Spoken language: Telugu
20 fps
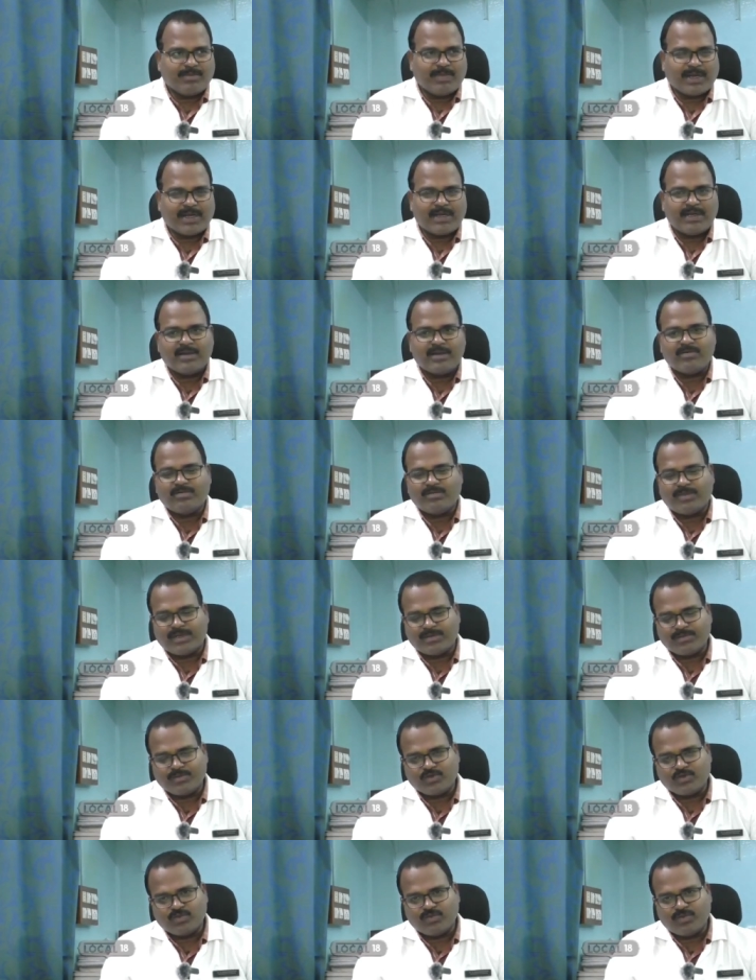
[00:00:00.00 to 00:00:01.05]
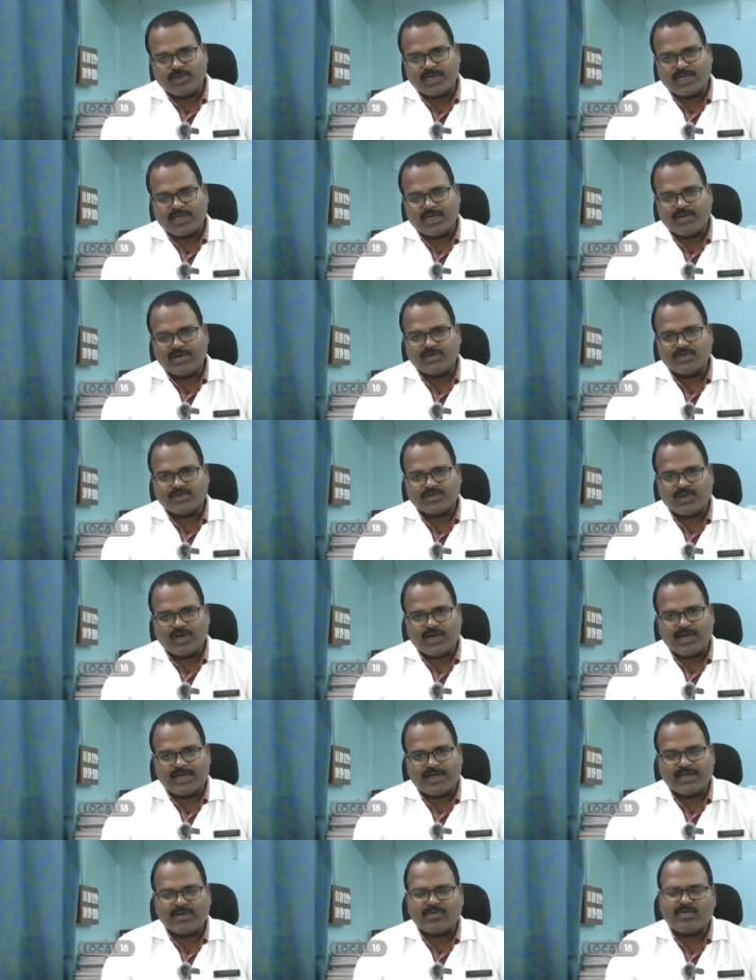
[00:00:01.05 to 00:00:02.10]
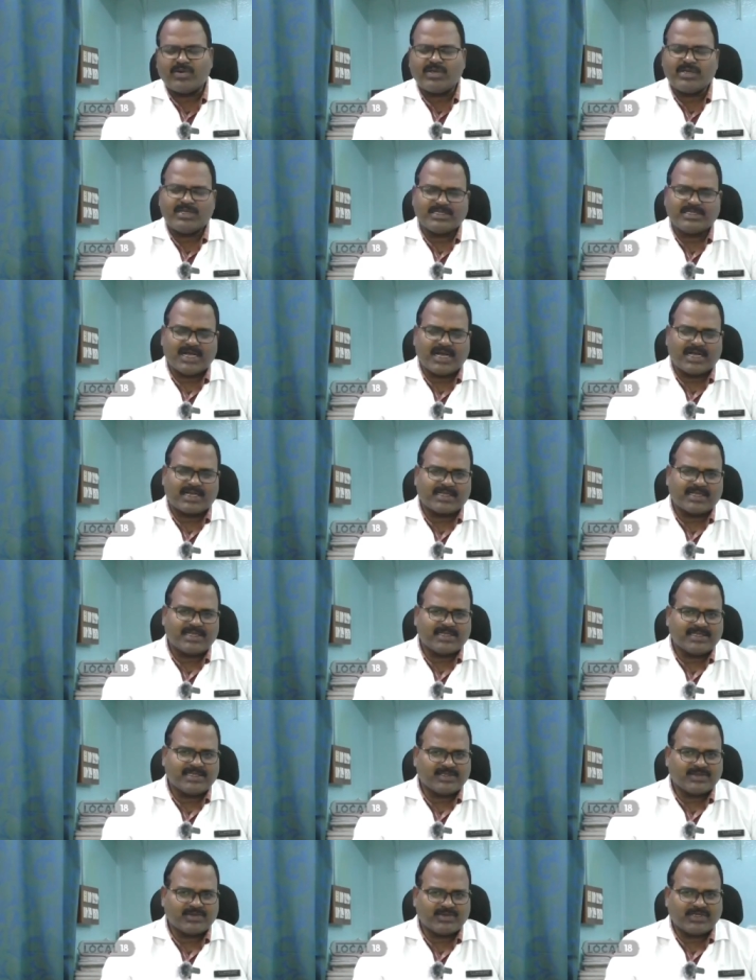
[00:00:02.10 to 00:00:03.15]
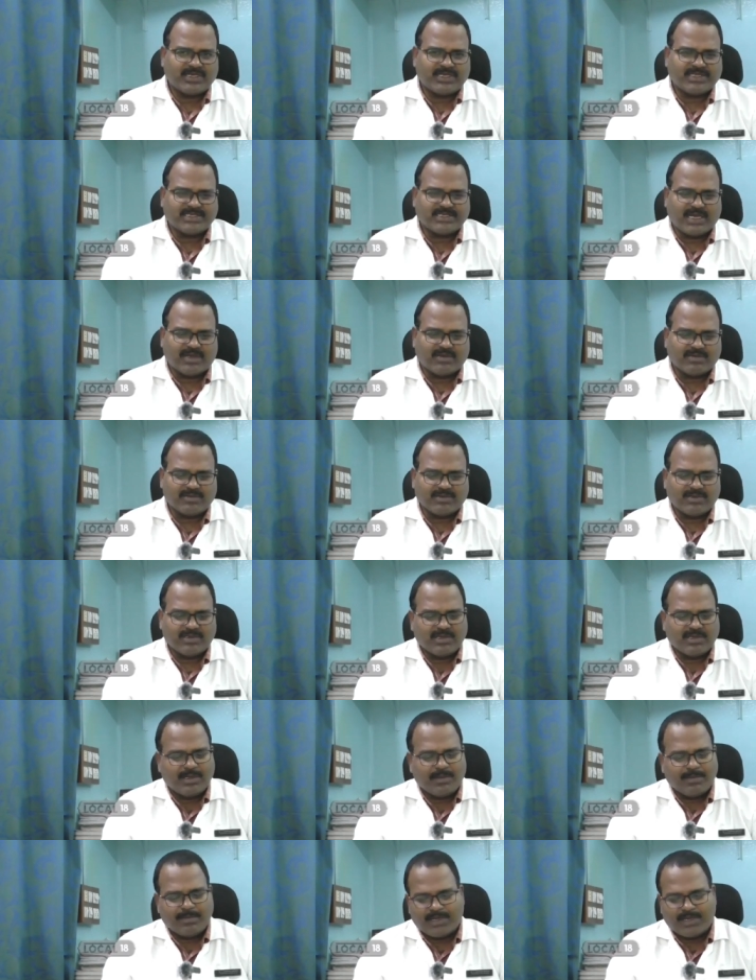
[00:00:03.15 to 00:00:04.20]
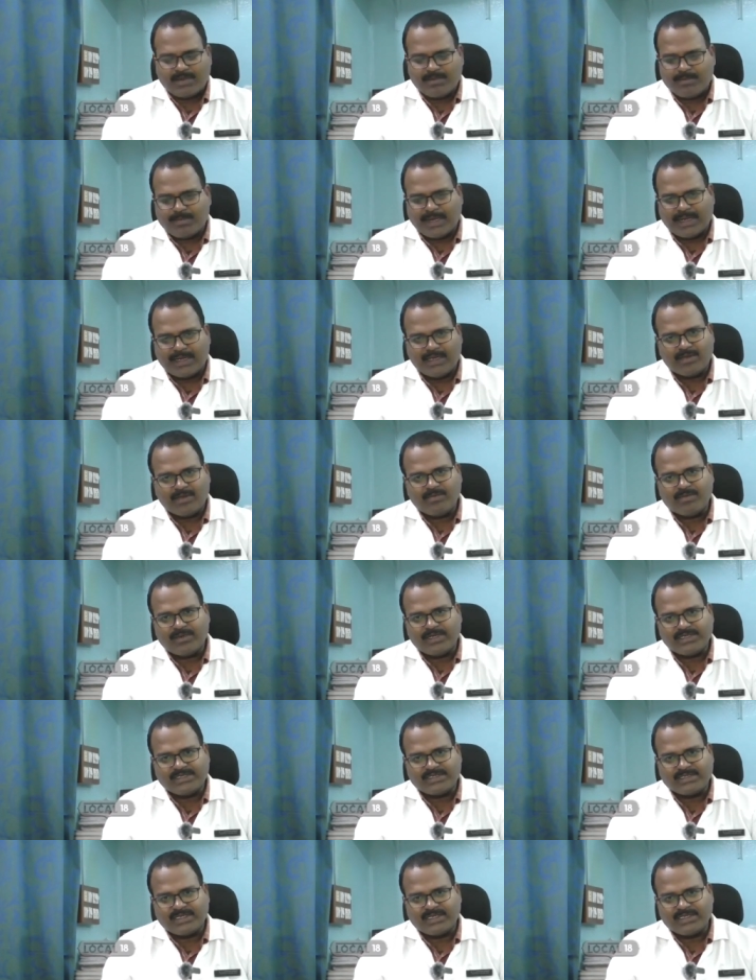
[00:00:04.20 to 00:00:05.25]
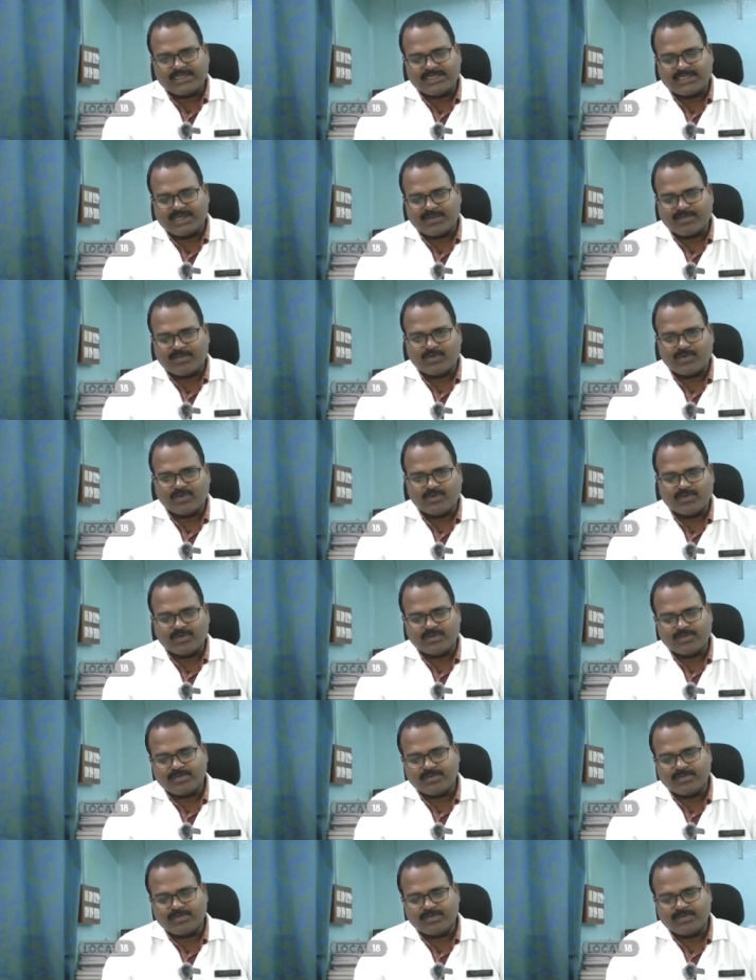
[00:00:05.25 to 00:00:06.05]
పండ్లను మనం శుభ్రంగా ఉంచుకోవాలంటే కొన్ని జాగ్రత్తలు తీసుకుంటే చాలు మనం పండ్లను బ్రష్ చేసేటప్పుడు